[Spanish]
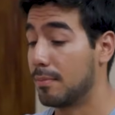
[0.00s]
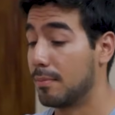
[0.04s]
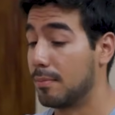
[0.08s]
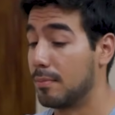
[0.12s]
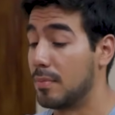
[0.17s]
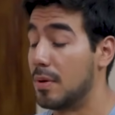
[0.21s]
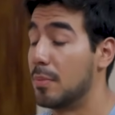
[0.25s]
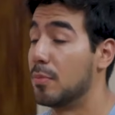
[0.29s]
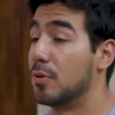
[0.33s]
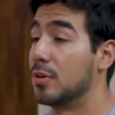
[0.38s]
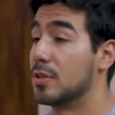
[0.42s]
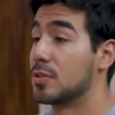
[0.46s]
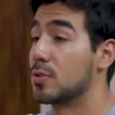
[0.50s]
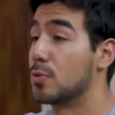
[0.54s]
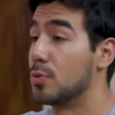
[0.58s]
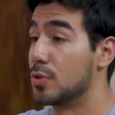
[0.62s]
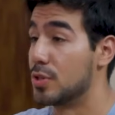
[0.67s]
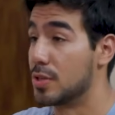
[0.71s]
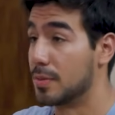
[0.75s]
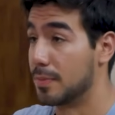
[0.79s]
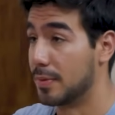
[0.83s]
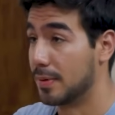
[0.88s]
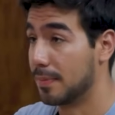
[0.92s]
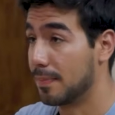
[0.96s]
Mi amor,
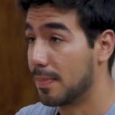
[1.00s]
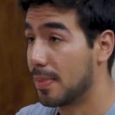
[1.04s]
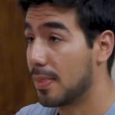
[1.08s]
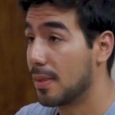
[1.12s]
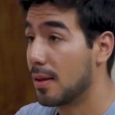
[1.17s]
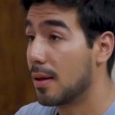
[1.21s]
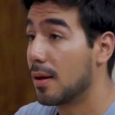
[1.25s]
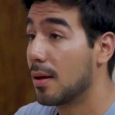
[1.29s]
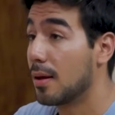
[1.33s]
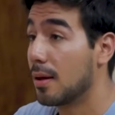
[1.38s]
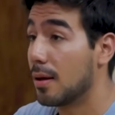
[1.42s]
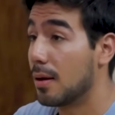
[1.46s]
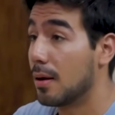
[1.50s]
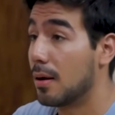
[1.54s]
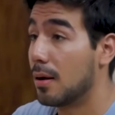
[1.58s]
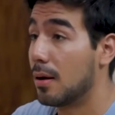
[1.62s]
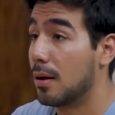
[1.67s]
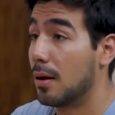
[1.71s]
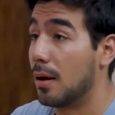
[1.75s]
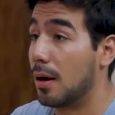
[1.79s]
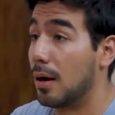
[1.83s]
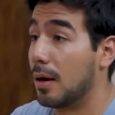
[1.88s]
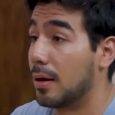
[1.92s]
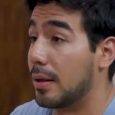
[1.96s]
escúchame.
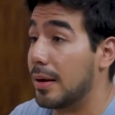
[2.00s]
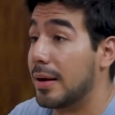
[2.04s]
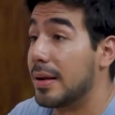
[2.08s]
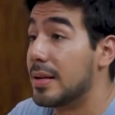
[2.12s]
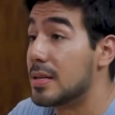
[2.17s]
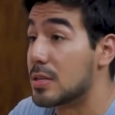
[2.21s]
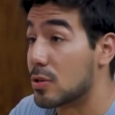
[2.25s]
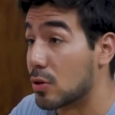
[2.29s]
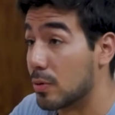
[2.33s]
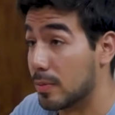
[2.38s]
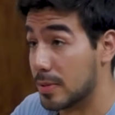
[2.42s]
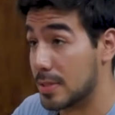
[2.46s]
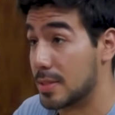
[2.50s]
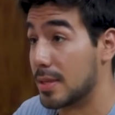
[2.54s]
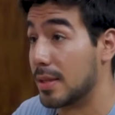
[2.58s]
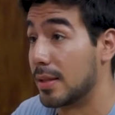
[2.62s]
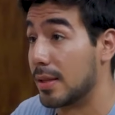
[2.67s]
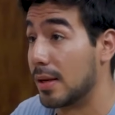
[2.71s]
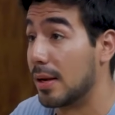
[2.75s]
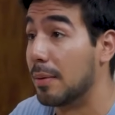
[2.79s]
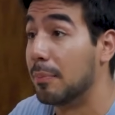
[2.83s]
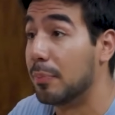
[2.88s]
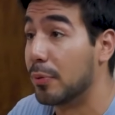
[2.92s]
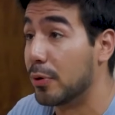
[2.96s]
Agradezco bastante
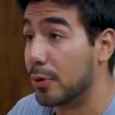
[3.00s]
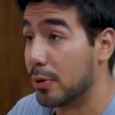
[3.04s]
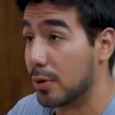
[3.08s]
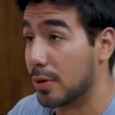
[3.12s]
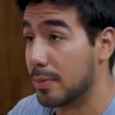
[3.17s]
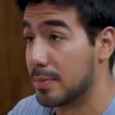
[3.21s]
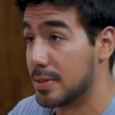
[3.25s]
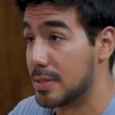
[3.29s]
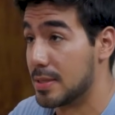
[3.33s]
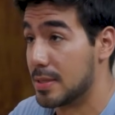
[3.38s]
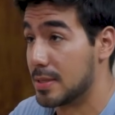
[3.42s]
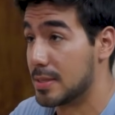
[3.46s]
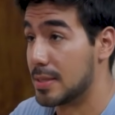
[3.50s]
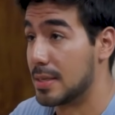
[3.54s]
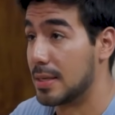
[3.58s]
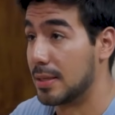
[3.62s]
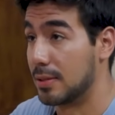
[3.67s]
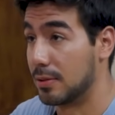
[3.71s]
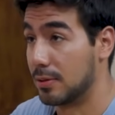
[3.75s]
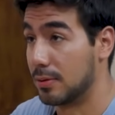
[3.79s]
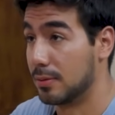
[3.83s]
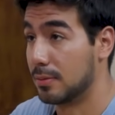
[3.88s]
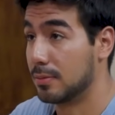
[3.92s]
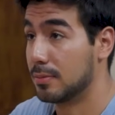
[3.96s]
el apoyo que me estás
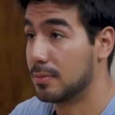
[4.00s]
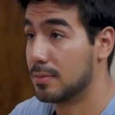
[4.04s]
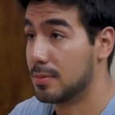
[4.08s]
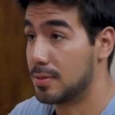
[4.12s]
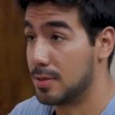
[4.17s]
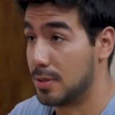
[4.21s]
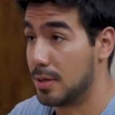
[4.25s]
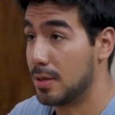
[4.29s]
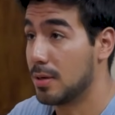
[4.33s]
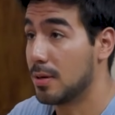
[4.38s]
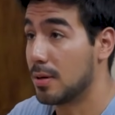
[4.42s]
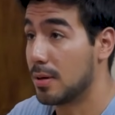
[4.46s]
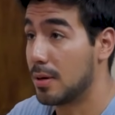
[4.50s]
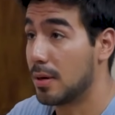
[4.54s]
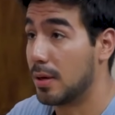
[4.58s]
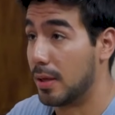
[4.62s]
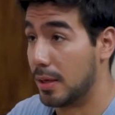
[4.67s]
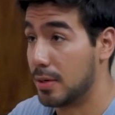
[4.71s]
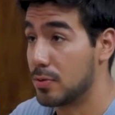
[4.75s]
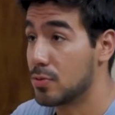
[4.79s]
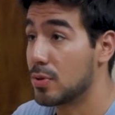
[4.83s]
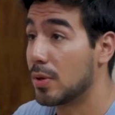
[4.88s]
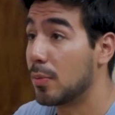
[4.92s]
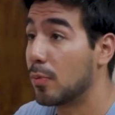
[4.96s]
dando, ¿sí?
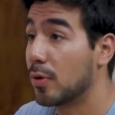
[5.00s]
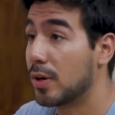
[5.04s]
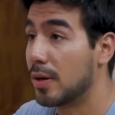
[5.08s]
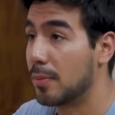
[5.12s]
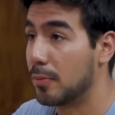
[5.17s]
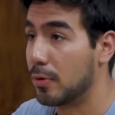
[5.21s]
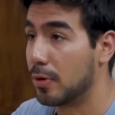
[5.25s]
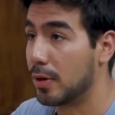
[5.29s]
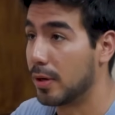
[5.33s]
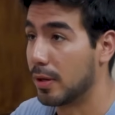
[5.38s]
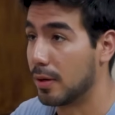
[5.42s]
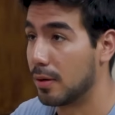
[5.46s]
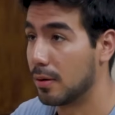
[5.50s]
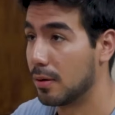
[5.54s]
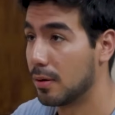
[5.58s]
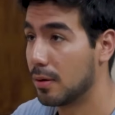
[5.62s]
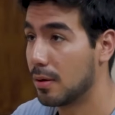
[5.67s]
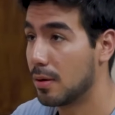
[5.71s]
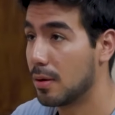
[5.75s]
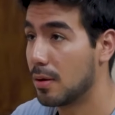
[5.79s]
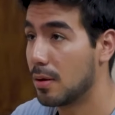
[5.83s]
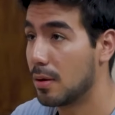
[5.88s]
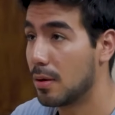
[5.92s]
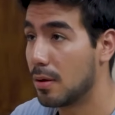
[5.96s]
Eres una buena mujer
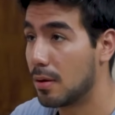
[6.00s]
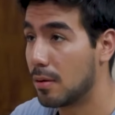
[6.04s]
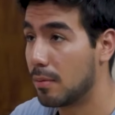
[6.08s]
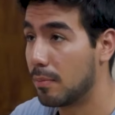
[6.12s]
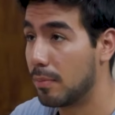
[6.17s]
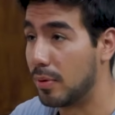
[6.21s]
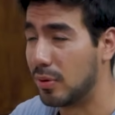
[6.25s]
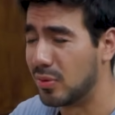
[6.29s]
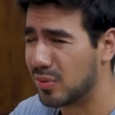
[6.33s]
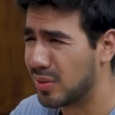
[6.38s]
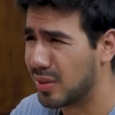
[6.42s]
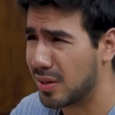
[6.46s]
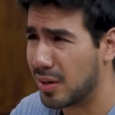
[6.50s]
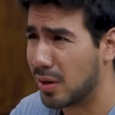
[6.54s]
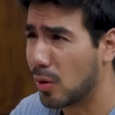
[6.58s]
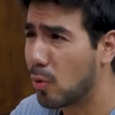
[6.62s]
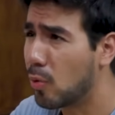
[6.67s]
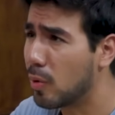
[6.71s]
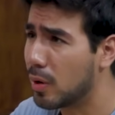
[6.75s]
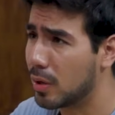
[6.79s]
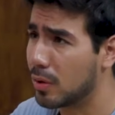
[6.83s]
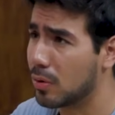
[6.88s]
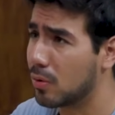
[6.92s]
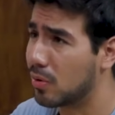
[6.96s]
pero te
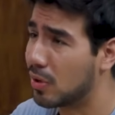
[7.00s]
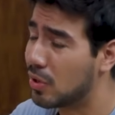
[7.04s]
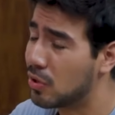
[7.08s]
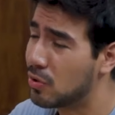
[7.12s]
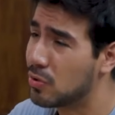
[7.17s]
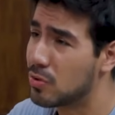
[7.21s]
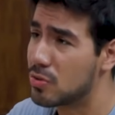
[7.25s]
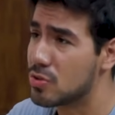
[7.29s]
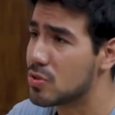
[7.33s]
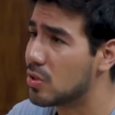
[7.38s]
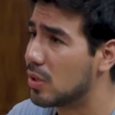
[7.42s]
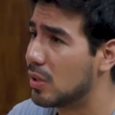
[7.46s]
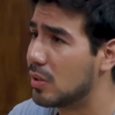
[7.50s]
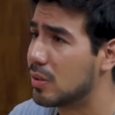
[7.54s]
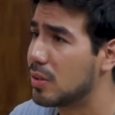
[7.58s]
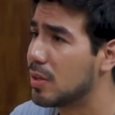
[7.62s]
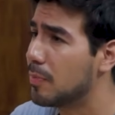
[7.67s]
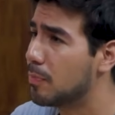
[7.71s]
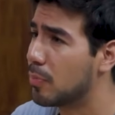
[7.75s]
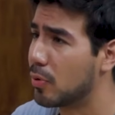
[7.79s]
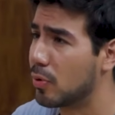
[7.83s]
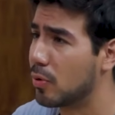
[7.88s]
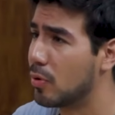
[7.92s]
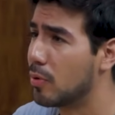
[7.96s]
recuerdo que yo no soy el
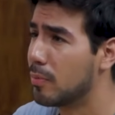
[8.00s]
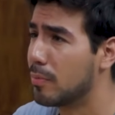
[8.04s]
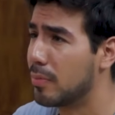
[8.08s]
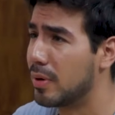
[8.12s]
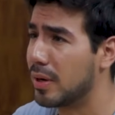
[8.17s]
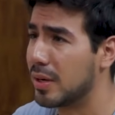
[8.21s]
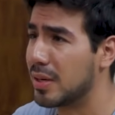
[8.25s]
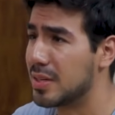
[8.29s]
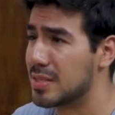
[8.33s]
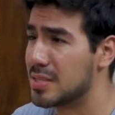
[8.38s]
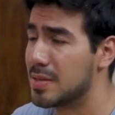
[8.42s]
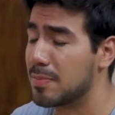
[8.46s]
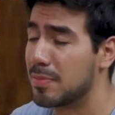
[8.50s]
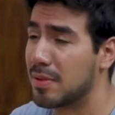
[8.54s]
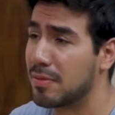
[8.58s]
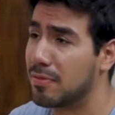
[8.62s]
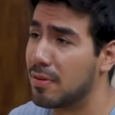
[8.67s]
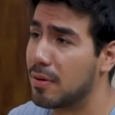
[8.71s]
tipo de hombre que acepta